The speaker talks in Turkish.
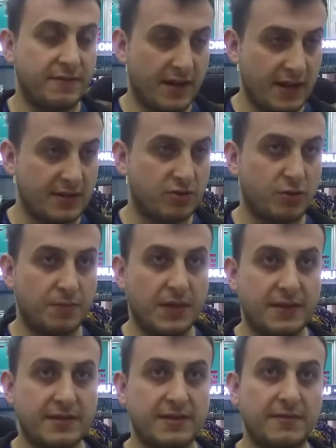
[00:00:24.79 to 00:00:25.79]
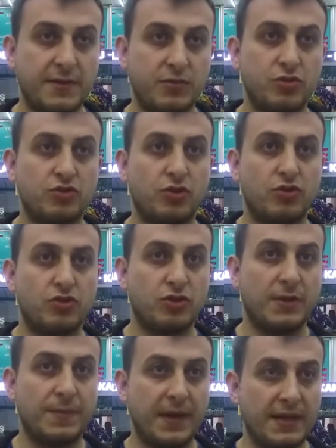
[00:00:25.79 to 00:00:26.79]
faiz toplantısı ve bunun
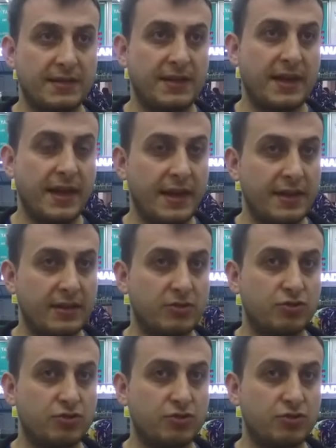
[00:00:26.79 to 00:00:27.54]
sonucunda piyasaya her yıl